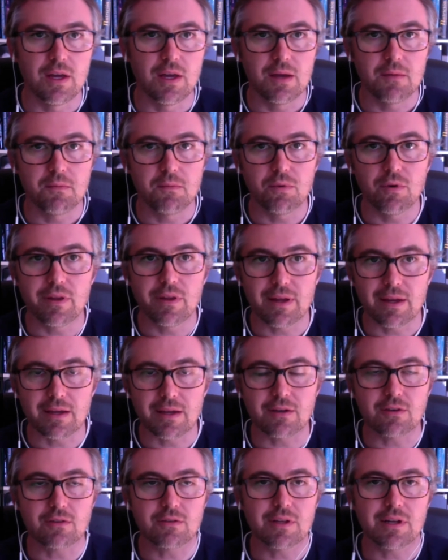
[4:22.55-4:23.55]
puedan
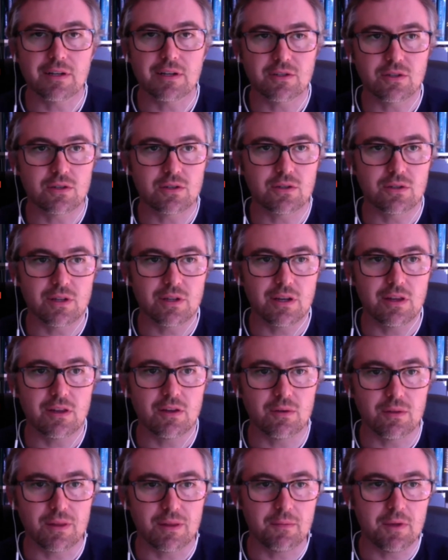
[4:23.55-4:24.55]
encontrar ese contenido
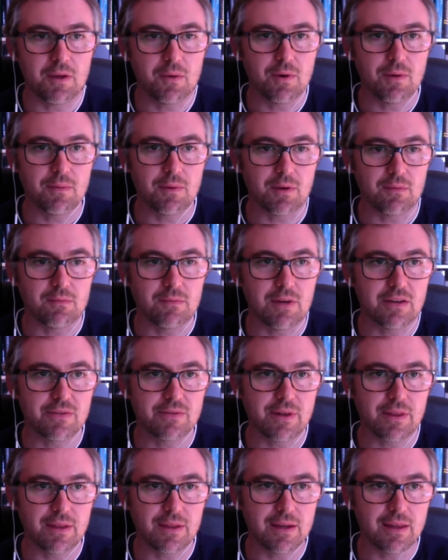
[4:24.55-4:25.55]
de mi web con más
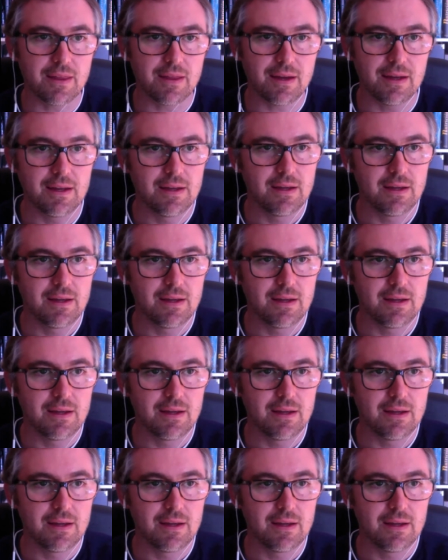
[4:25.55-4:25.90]
facilidad